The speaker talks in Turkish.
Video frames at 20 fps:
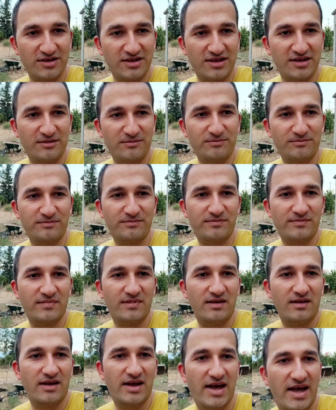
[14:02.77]
ederim.
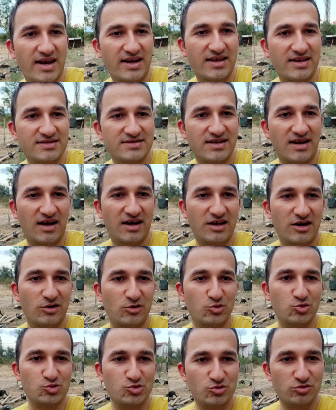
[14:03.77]
Herkese hayırlı,
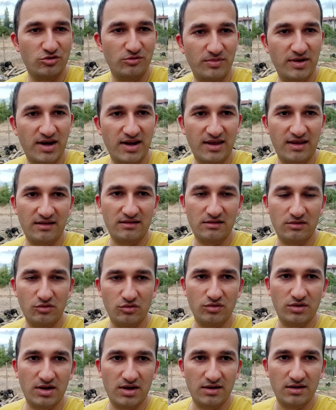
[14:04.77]
huzurlu, bereketli
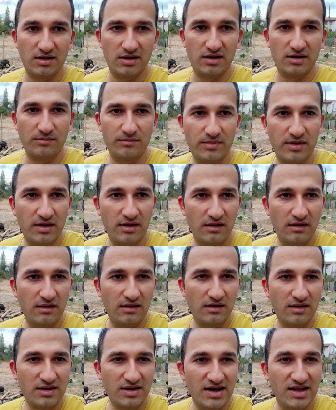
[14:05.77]
günler dilerim.
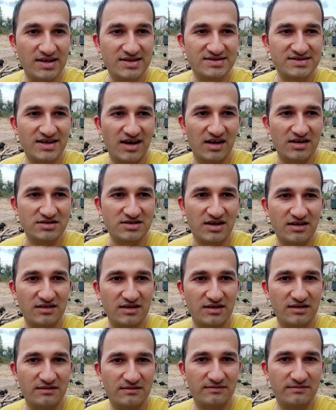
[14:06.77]
Kalın
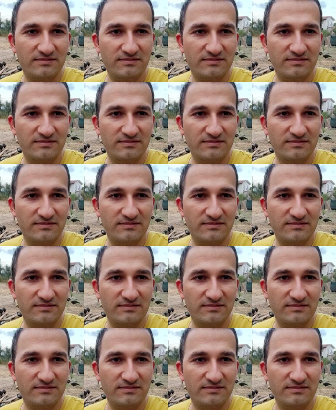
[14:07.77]
sağlıcakla.